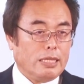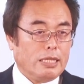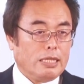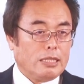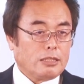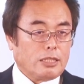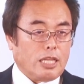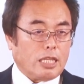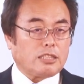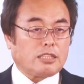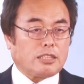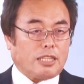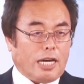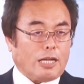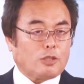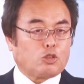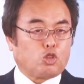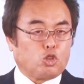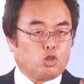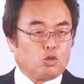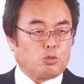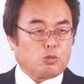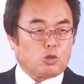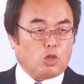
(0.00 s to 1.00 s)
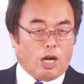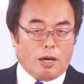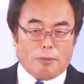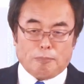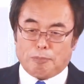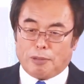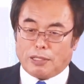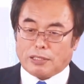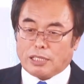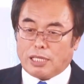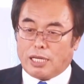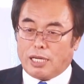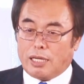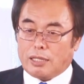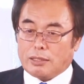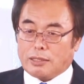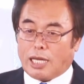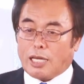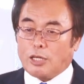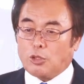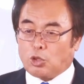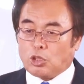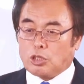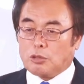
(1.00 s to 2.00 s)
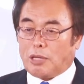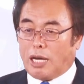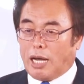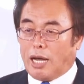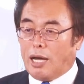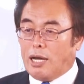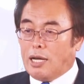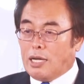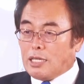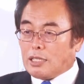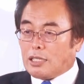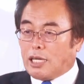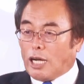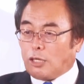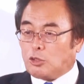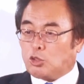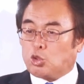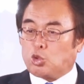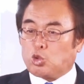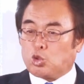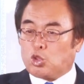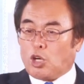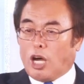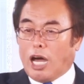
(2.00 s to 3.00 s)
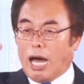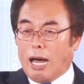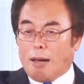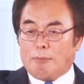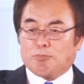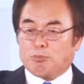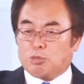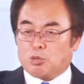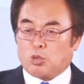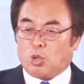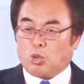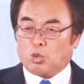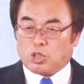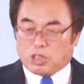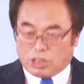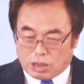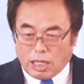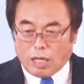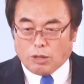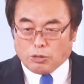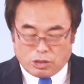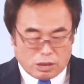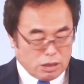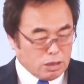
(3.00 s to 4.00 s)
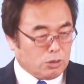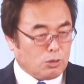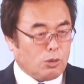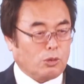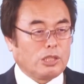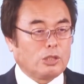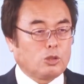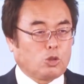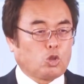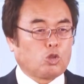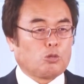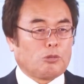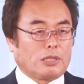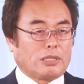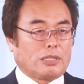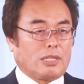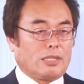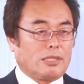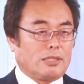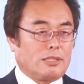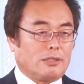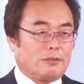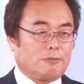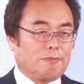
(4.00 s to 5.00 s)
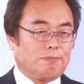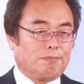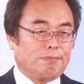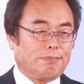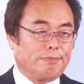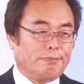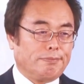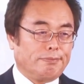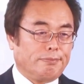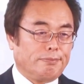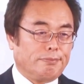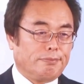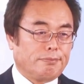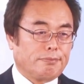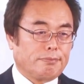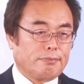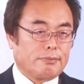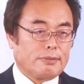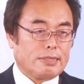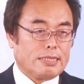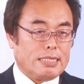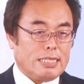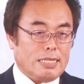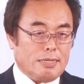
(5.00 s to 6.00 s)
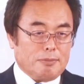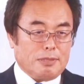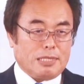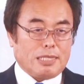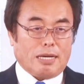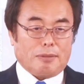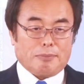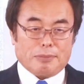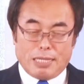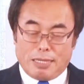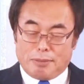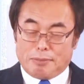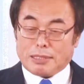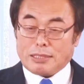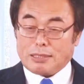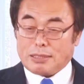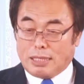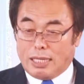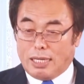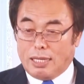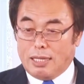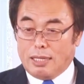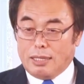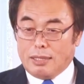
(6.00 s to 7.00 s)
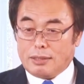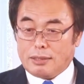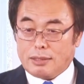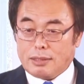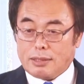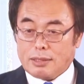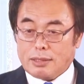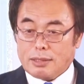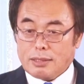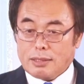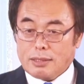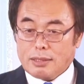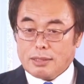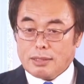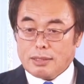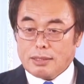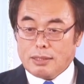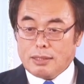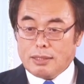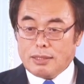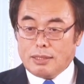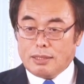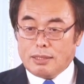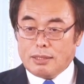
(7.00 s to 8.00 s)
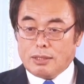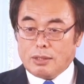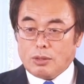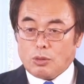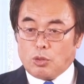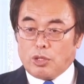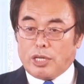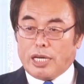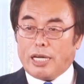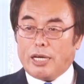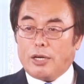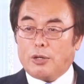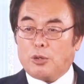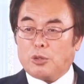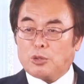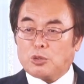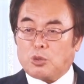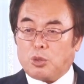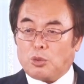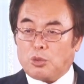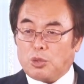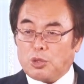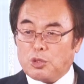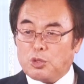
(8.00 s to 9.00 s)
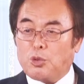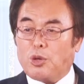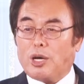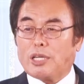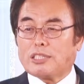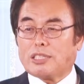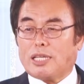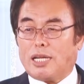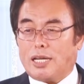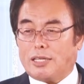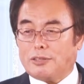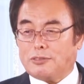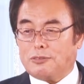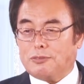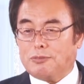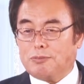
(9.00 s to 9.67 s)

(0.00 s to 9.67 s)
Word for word: ですから中途半端で最後には家族の半分を失う信仰にとどまったんです意味が見えますかこれはロットの弱さなの